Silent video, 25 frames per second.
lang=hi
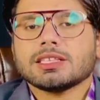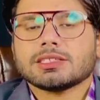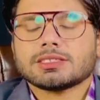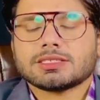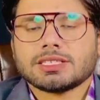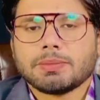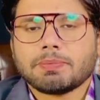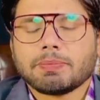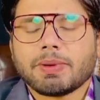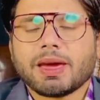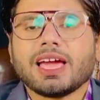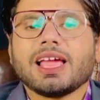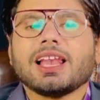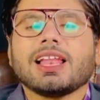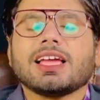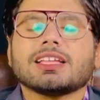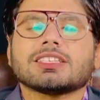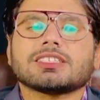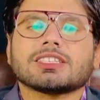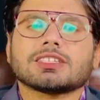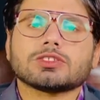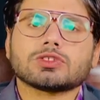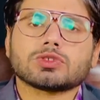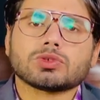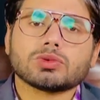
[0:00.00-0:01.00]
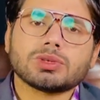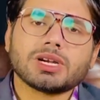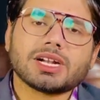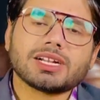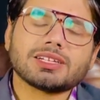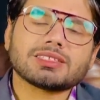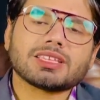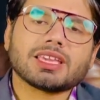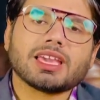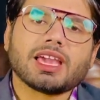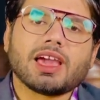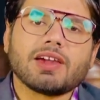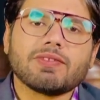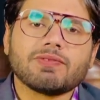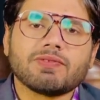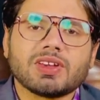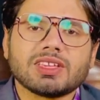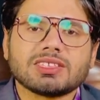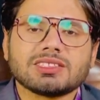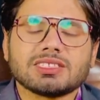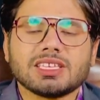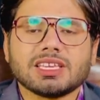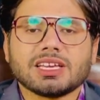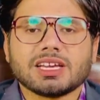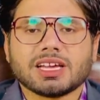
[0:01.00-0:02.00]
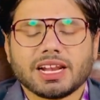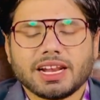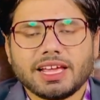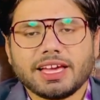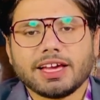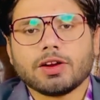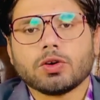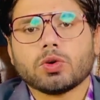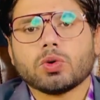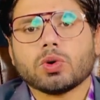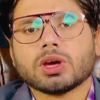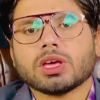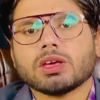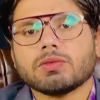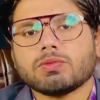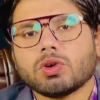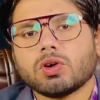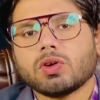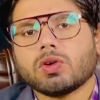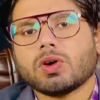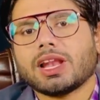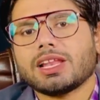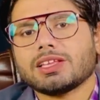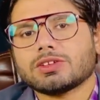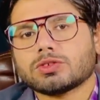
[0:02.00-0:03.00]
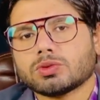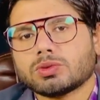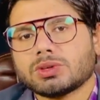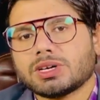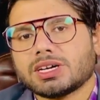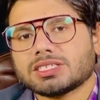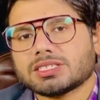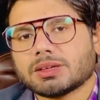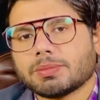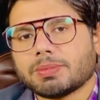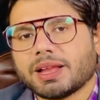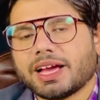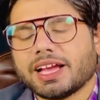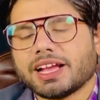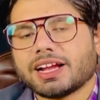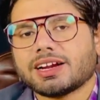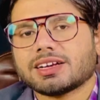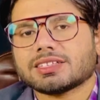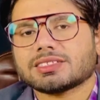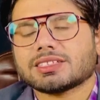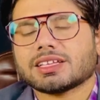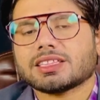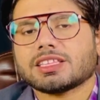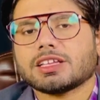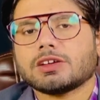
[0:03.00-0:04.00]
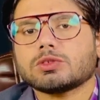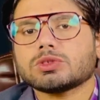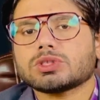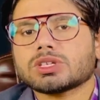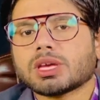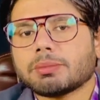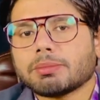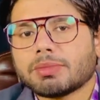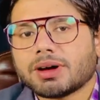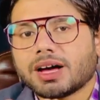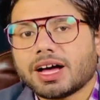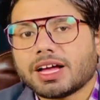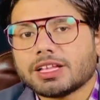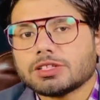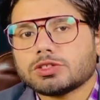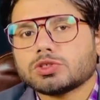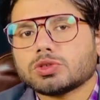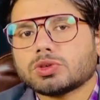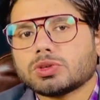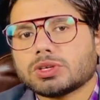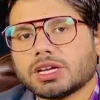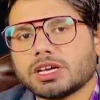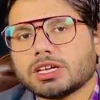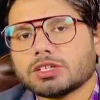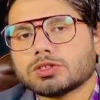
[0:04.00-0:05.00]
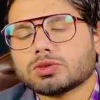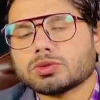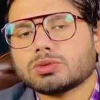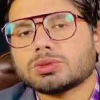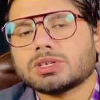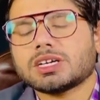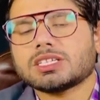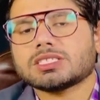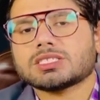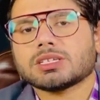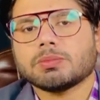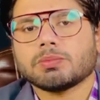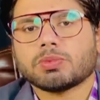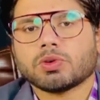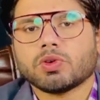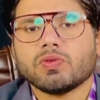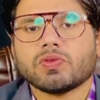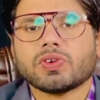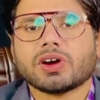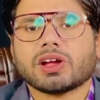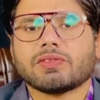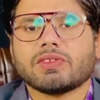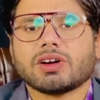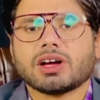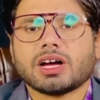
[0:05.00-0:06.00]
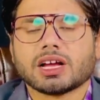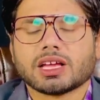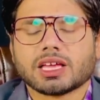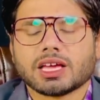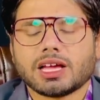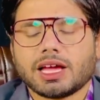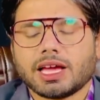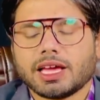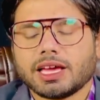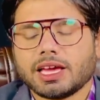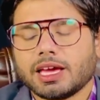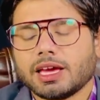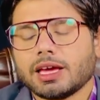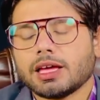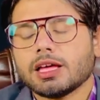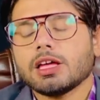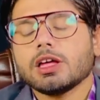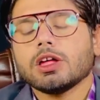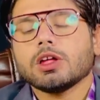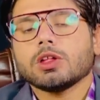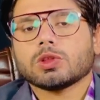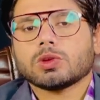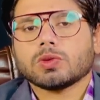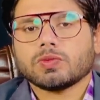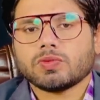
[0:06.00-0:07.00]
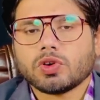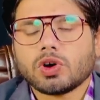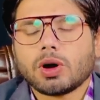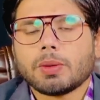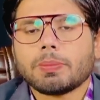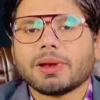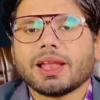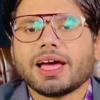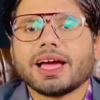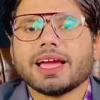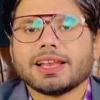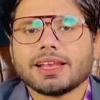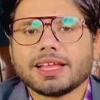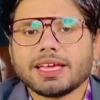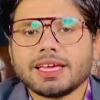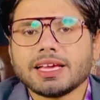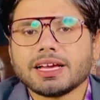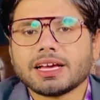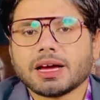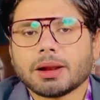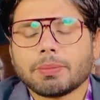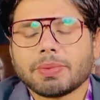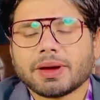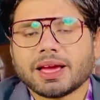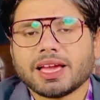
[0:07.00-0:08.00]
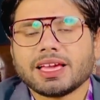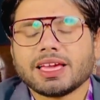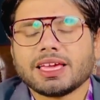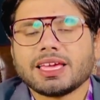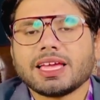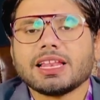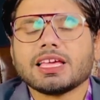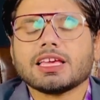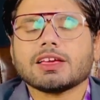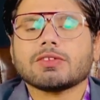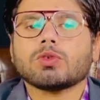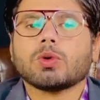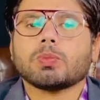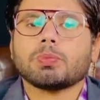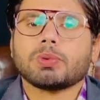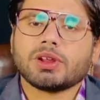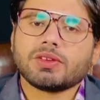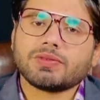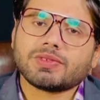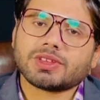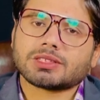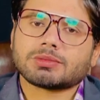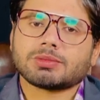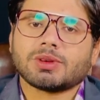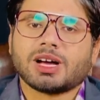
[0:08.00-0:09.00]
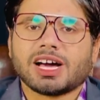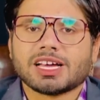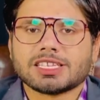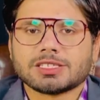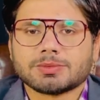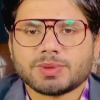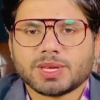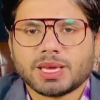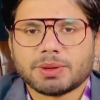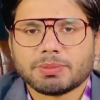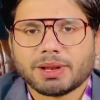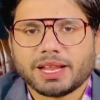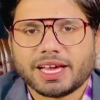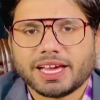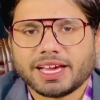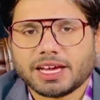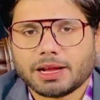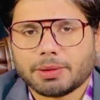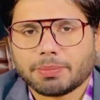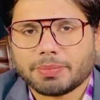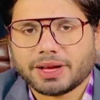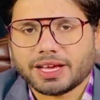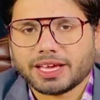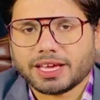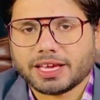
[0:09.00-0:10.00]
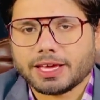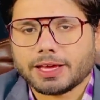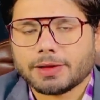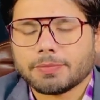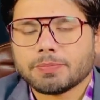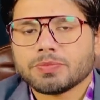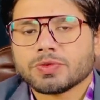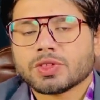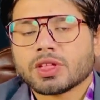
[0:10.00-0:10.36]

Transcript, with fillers: से पहले जिन स्टूडेंट्स के एफ क्लियर होगी वो वाले स्टूडेंट्स अप्लाई कर सकते हैं उसके बाद जो नए स्टूडेंट्स इंप्रूव करवा के आएंगे तो वो अप्लाई नहीं कर पाएंगे यानी कि वो प्रीवियस मार्क्स भी अप्लाई कर पाएंगे